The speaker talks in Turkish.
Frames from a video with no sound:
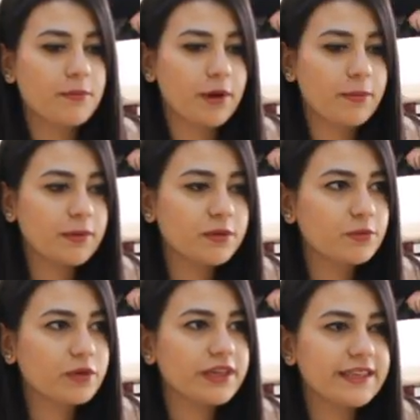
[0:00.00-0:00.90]

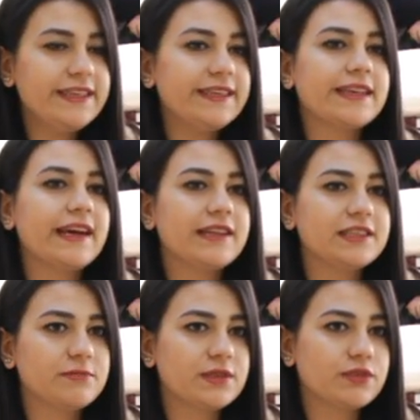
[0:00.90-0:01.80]
Babamla buraya ilk
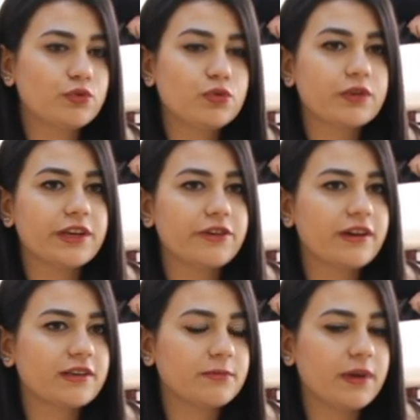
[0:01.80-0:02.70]
geldiğimiz gün
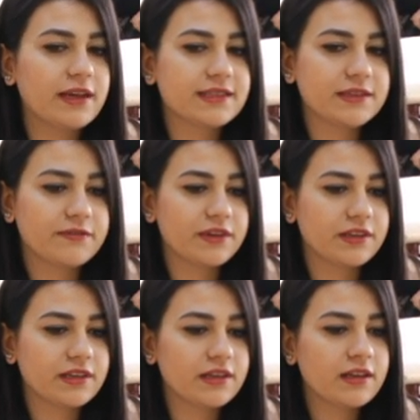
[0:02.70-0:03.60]
geliyor aklıma her
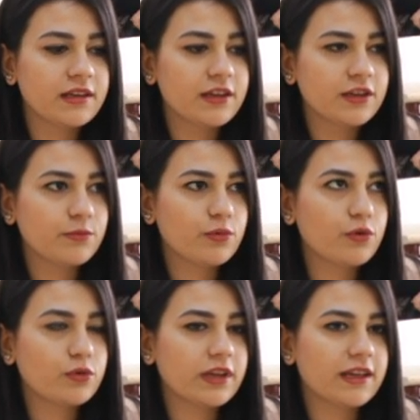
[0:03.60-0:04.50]
seferinde. Bu
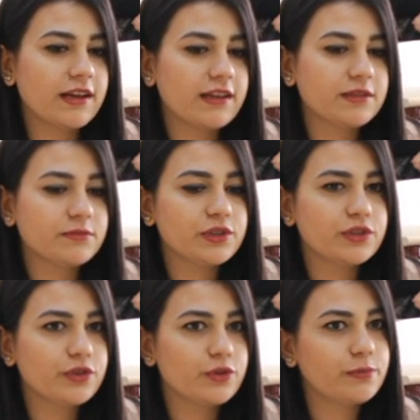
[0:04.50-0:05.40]
okula geldim,
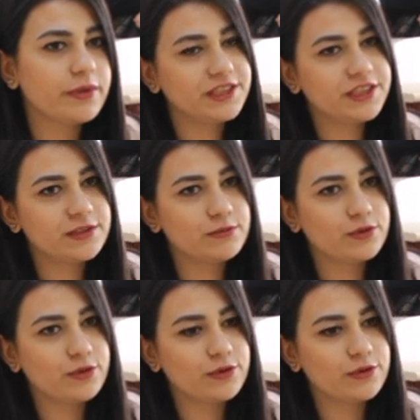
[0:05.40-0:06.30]
gidiyorum, 5
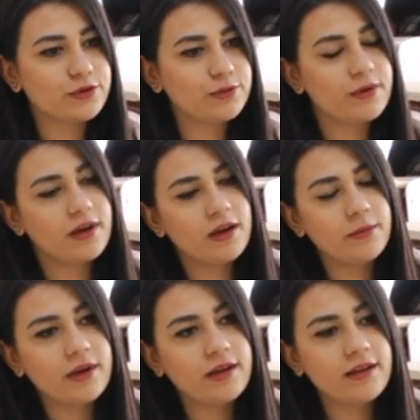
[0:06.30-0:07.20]
yılımı doldurdum
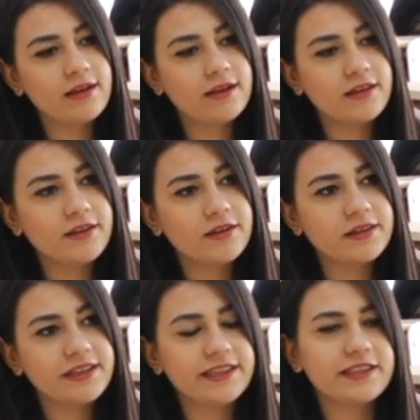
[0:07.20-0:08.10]
ama
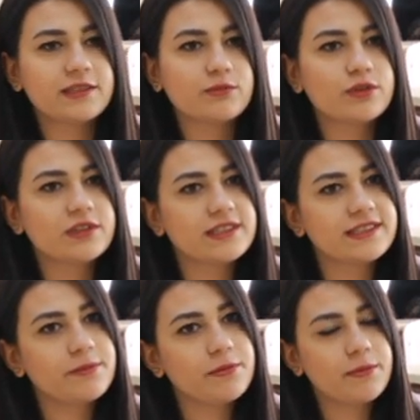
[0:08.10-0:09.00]
ilk yanımda olan
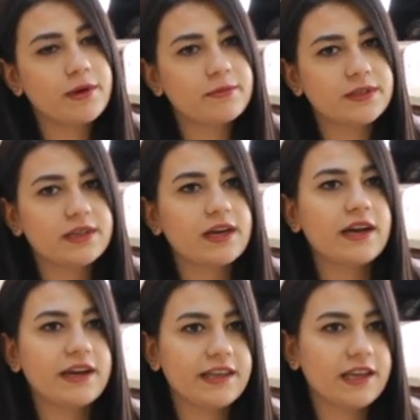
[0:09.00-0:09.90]
insan babamdı,
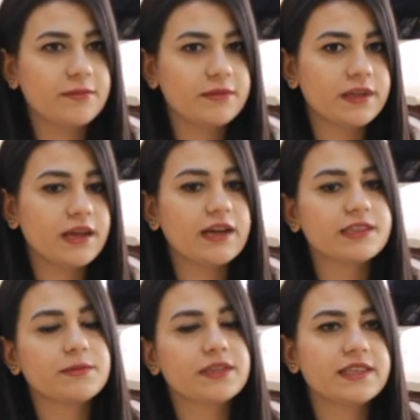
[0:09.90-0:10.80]
ailemdi, her zaman